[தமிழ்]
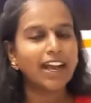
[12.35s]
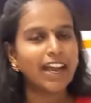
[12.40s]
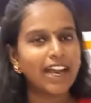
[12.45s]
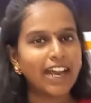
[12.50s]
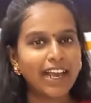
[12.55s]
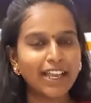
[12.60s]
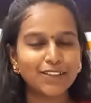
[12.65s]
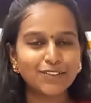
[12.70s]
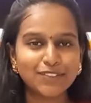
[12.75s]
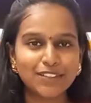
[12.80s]

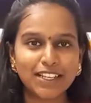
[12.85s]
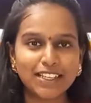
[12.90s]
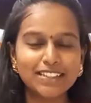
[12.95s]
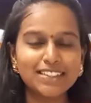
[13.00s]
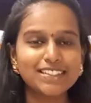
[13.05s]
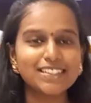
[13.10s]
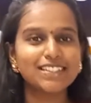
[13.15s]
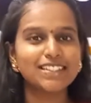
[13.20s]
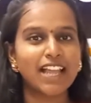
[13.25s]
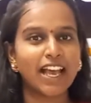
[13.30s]
ஹாய்
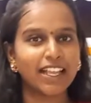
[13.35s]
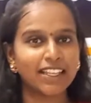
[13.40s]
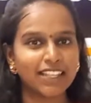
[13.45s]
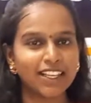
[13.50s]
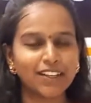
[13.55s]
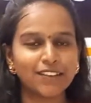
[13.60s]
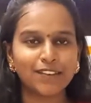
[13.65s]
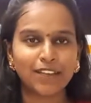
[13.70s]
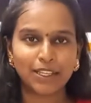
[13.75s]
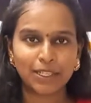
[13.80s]
ஃப்ரெண்ட்ஸ் நான்
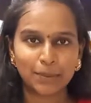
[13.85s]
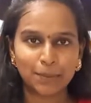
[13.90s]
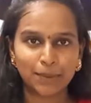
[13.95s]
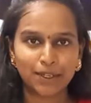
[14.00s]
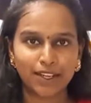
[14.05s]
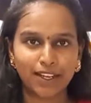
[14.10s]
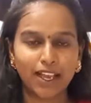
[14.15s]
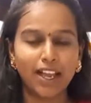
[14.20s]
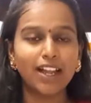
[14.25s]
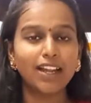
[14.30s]
தான்
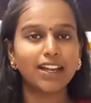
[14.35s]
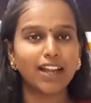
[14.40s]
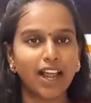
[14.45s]
வேதப்ரியா